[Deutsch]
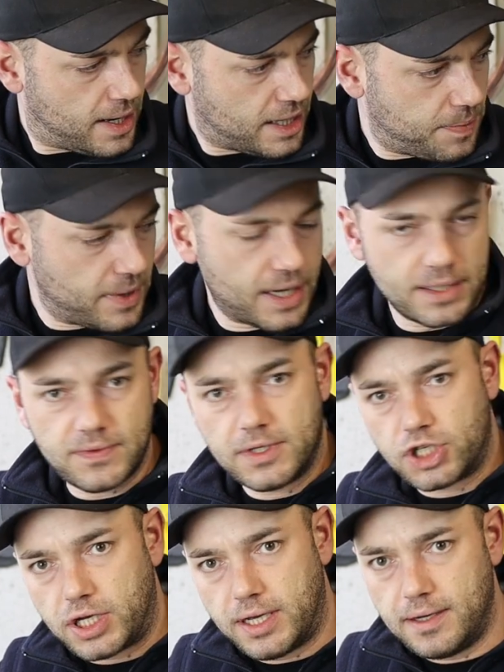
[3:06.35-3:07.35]
Ich habe hier ganz viel
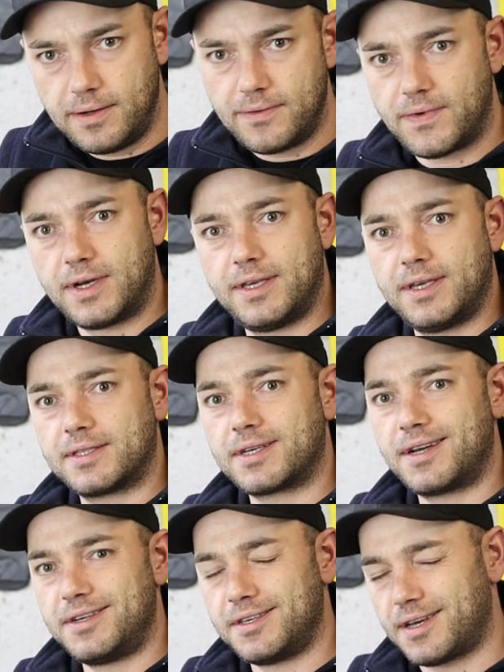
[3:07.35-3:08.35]
stehen, weil ich jetzt
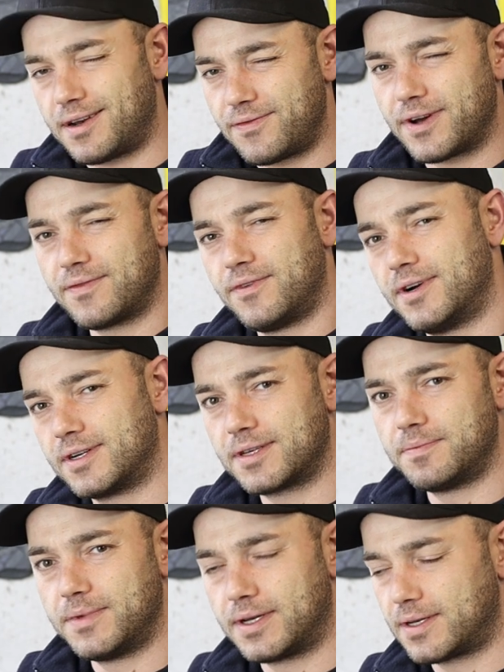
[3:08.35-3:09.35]
eigentlich anfangen wollte
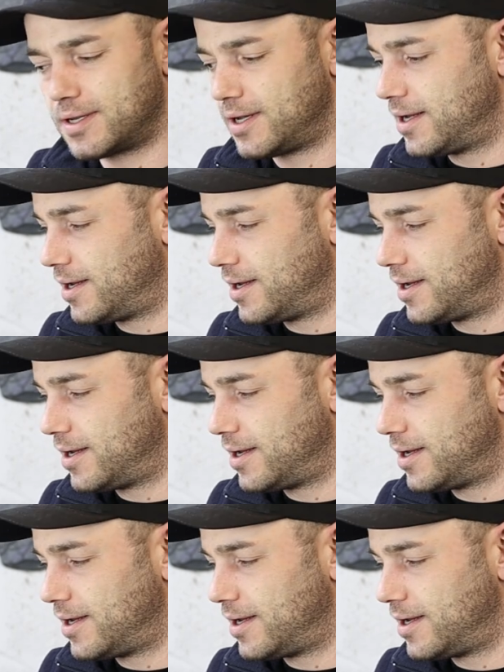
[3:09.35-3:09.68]
mit